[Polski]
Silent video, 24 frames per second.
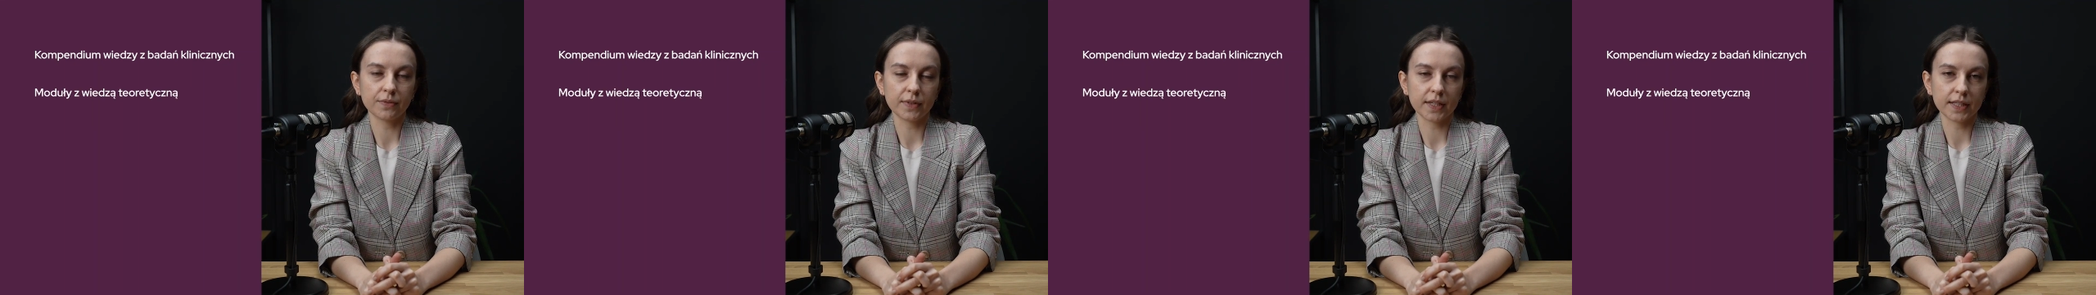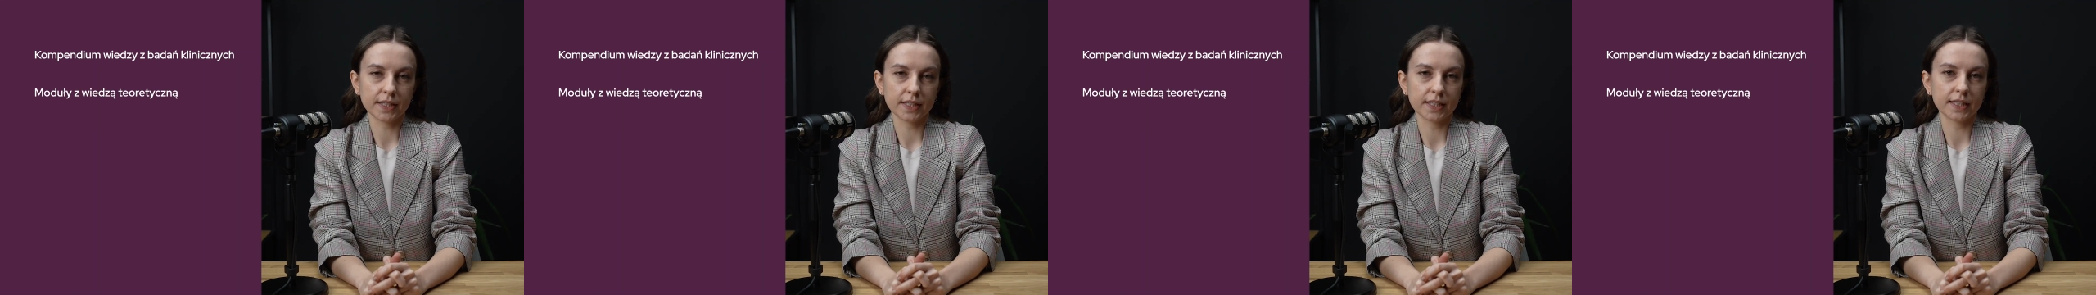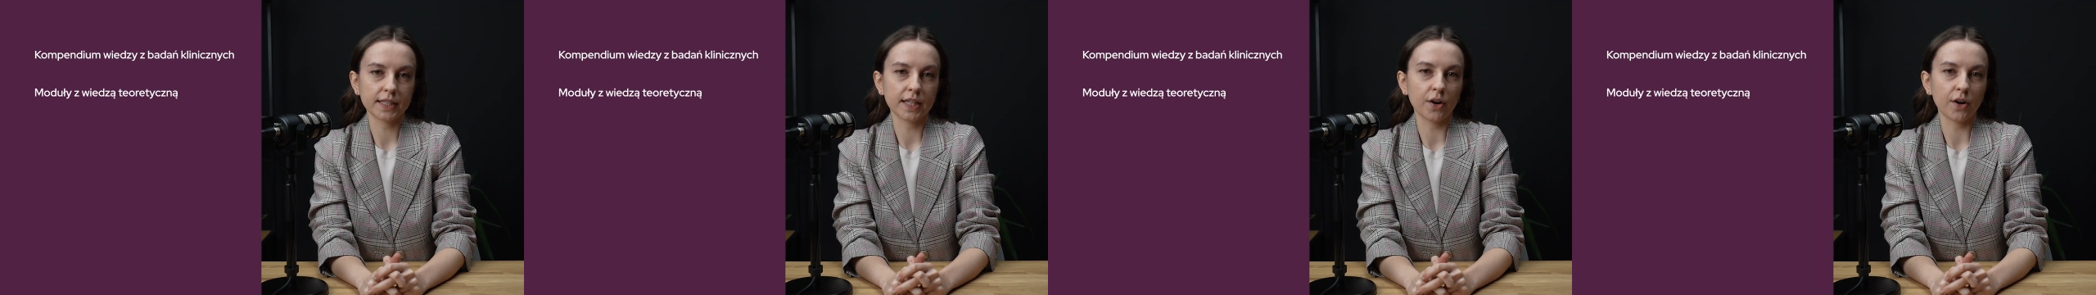
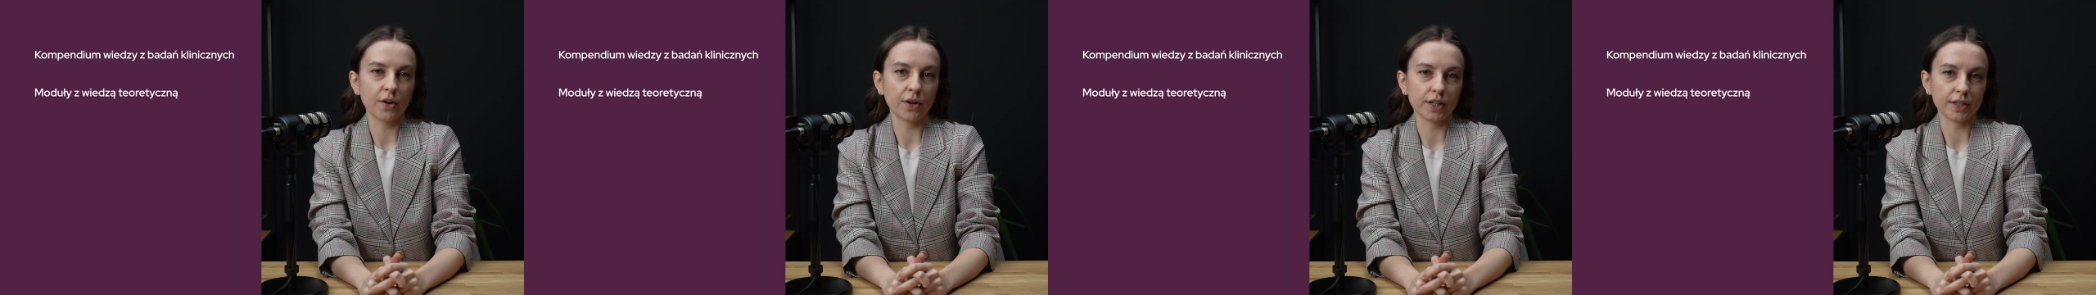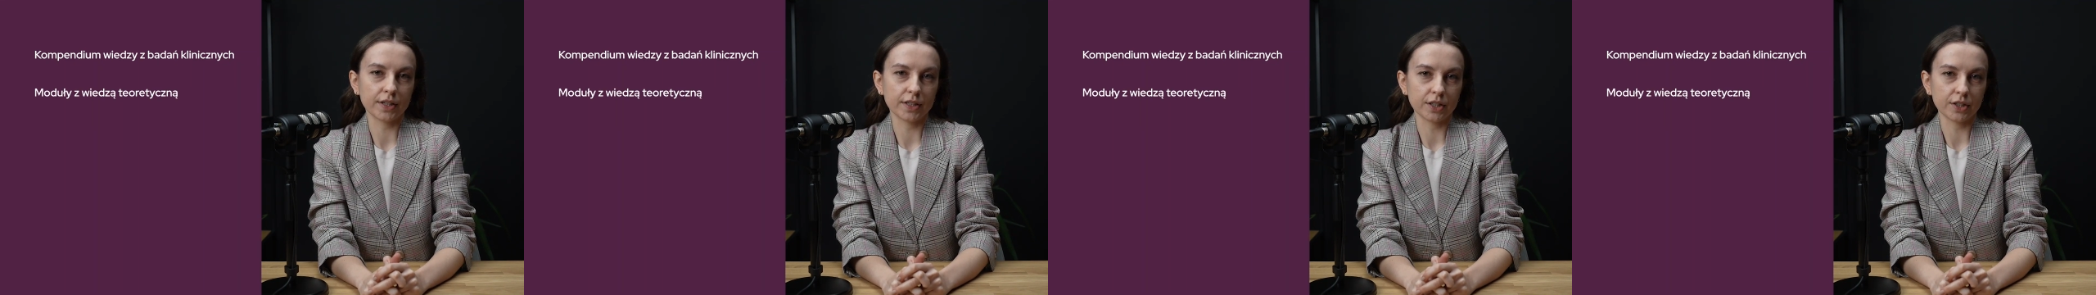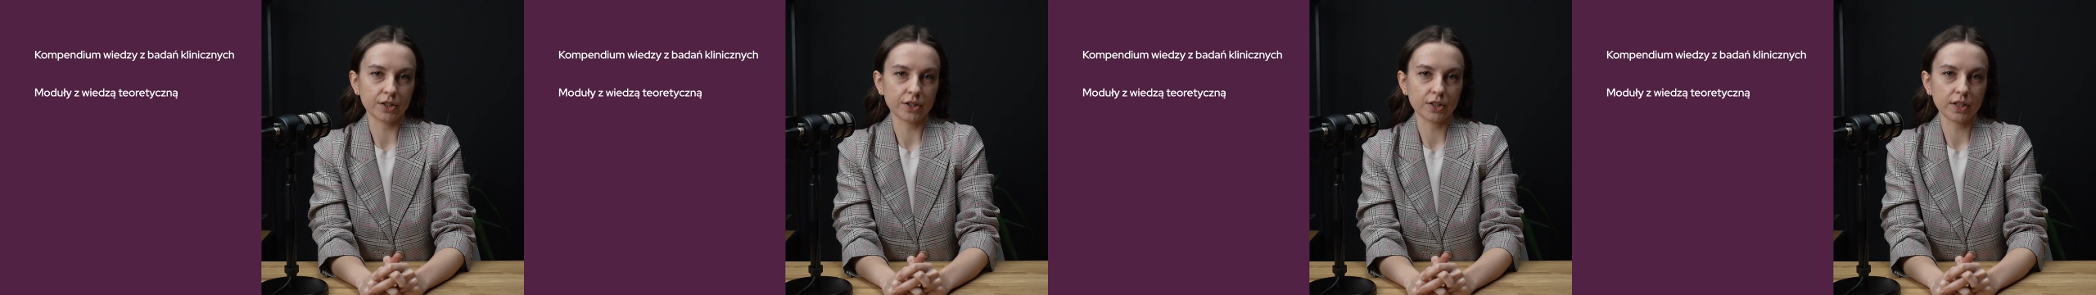wiedzy
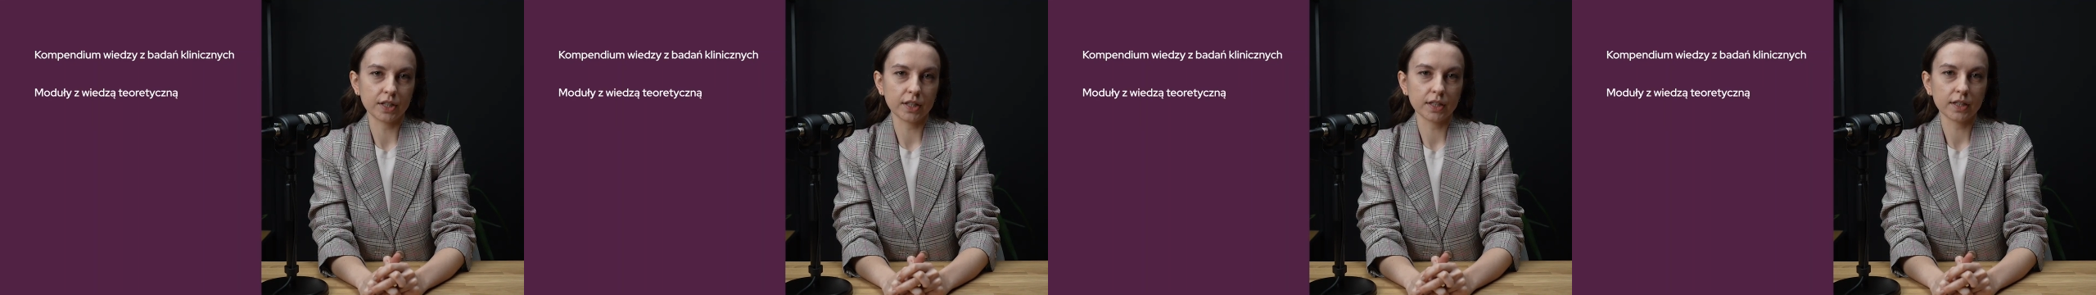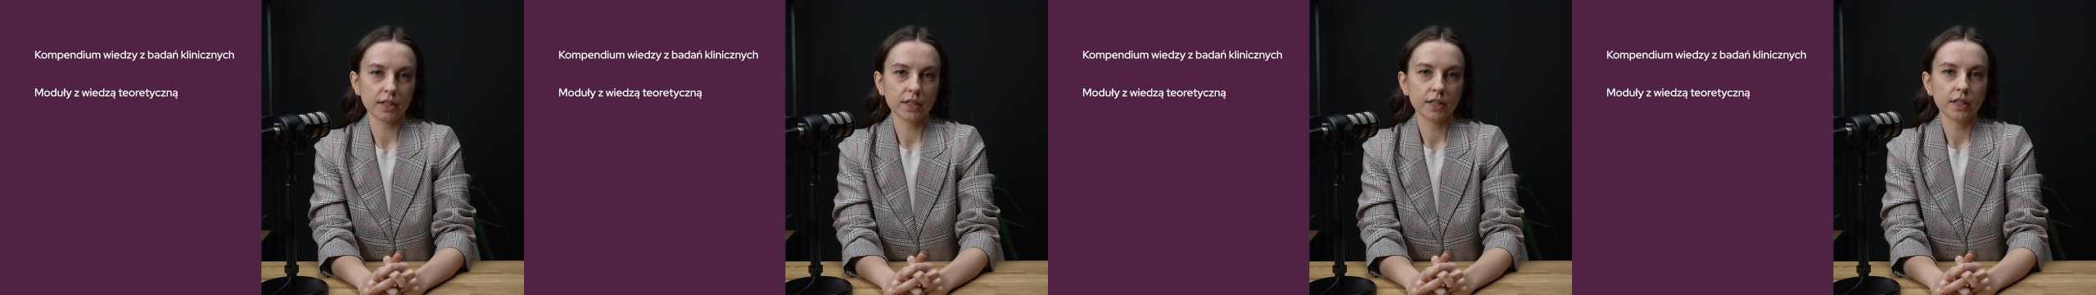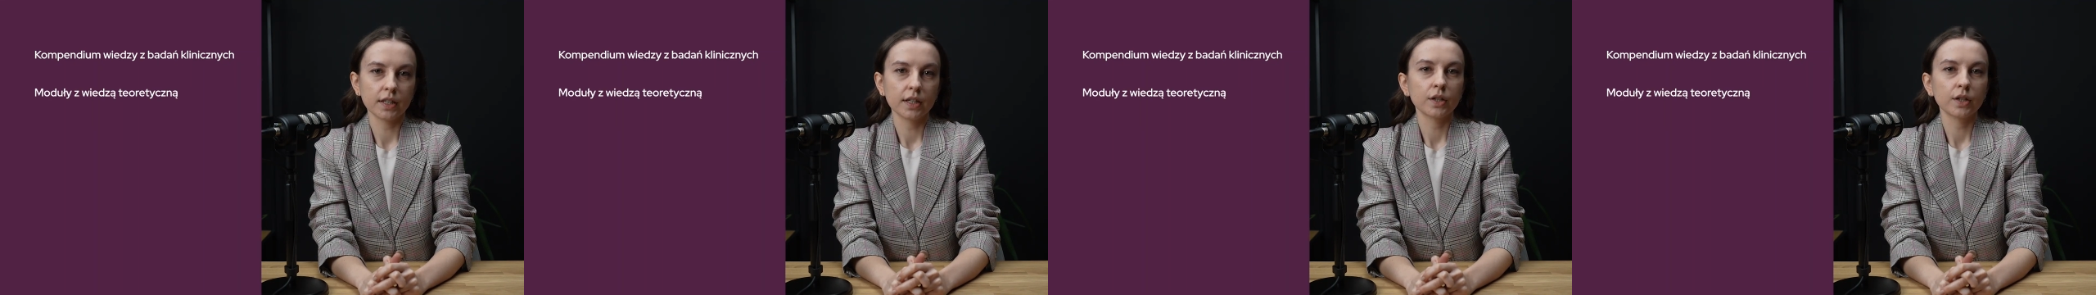teoretycznej,